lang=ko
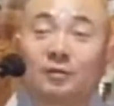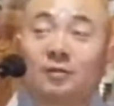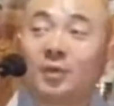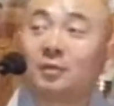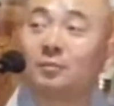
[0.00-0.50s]

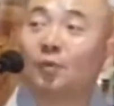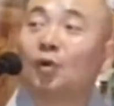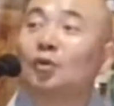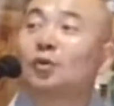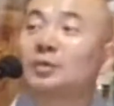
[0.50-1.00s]
그러면
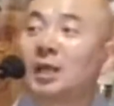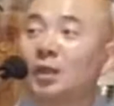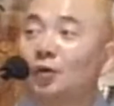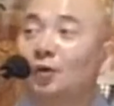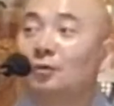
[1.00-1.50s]
뭘로
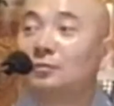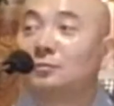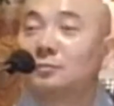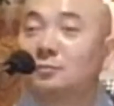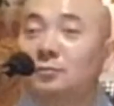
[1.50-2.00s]
살아요?
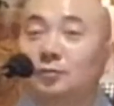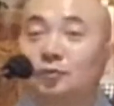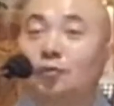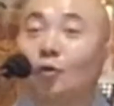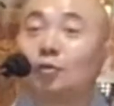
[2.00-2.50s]

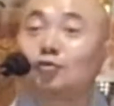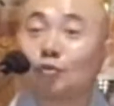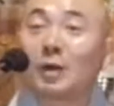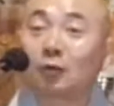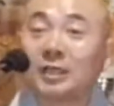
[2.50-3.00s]
돈을
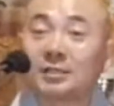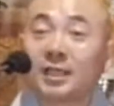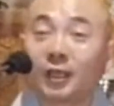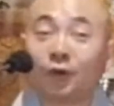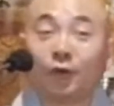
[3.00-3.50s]
주고받고
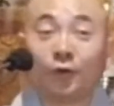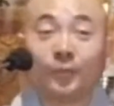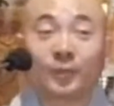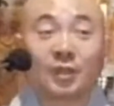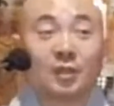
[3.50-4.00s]

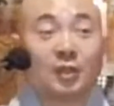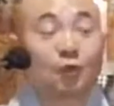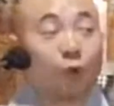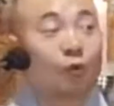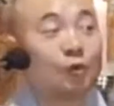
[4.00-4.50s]
살잖아요.
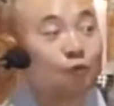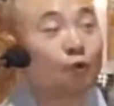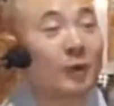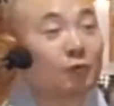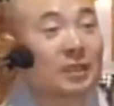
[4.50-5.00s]
돈을
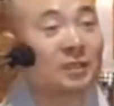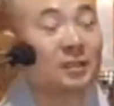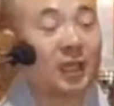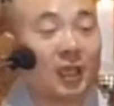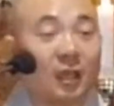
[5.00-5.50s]
주고받고
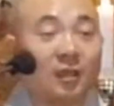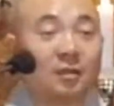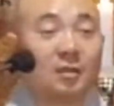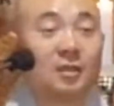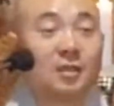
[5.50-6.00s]
사는데
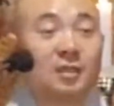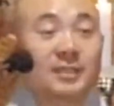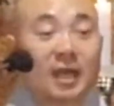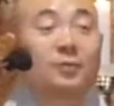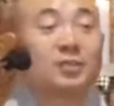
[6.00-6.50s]

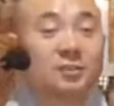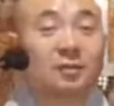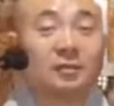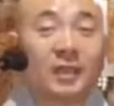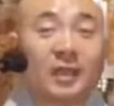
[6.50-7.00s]
사람은
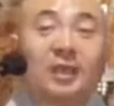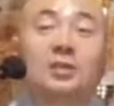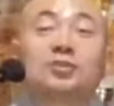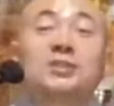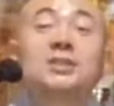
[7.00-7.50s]
그런데
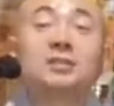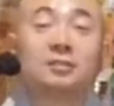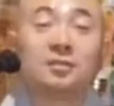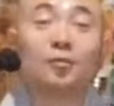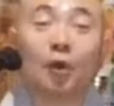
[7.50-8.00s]

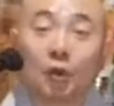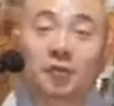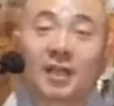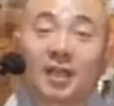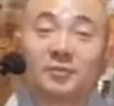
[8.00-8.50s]
신들은
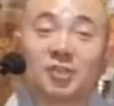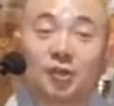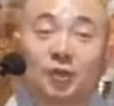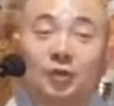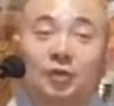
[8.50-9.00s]
뭘로
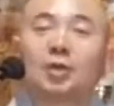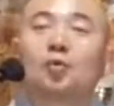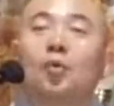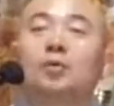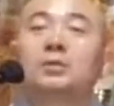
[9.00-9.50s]
사나요?
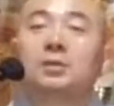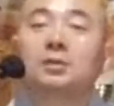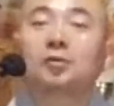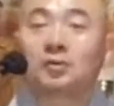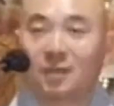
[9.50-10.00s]

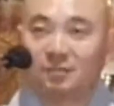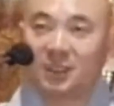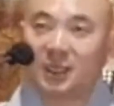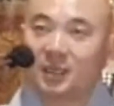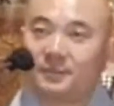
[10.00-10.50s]
공덕으로
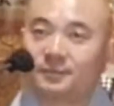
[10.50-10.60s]
삽니다.